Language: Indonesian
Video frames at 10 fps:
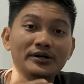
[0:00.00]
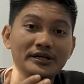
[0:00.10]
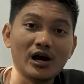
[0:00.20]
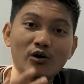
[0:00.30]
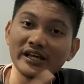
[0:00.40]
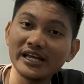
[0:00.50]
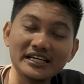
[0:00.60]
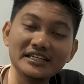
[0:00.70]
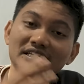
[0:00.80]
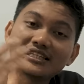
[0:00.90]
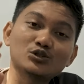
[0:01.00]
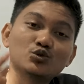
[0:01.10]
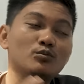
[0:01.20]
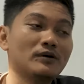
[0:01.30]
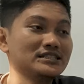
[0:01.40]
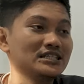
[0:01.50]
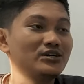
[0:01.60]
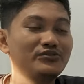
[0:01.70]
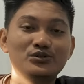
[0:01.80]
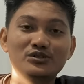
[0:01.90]
Nah, oke okay, geng, ini kita cukupkan
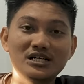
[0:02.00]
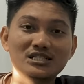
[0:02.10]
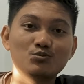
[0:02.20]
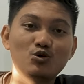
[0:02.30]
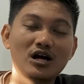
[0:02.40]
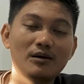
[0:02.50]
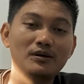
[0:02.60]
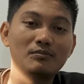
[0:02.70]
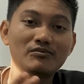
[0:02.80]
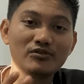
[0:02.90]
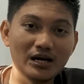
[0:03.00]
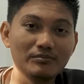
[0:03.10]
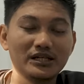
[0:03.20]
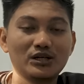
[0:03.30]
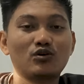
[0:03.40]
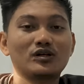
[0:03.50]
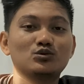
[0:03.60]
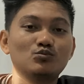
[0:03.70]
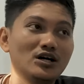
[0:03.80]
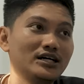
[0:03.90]
saja videonya. Semoga bermanfaat bagi korang
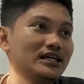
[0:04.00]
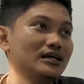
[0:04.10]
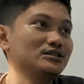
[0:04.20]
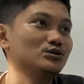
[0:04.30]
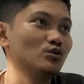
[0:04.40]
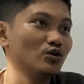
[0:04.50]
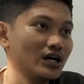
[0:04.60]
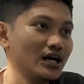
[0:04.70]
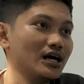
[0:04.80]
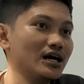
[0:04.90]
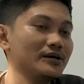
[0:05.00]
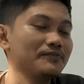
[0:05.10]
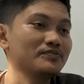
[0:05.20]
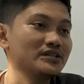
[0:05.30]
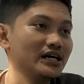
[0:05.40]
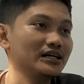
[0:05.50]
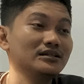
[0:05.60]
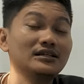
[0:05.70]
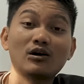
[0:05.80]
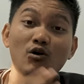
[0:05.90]
semua dan semoga
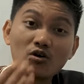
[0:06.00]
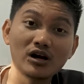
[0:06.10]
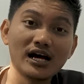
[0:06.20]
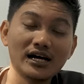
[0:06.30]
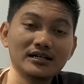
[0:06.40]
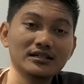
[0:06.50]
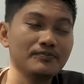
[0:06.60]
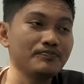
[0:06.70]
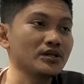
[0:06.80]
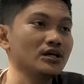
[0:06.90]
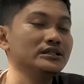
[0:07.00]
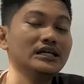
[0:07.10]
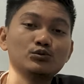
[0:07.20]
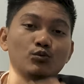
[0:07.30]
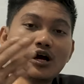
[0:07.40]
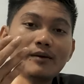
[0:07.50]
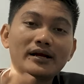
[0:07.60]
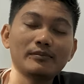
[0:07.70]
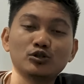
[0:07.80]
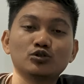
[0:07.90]
yang korang dan semoga
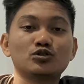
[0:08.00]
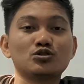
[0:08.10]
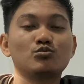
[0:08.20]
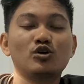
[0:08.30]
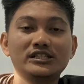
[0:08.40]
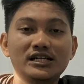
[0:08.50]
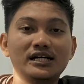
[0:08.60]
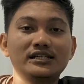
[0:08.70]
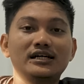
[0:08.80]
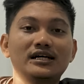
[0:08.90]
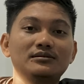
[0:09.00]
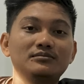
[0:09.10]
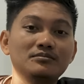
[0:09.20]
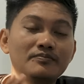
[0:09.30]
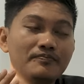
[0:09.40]
para penonton semuanya yang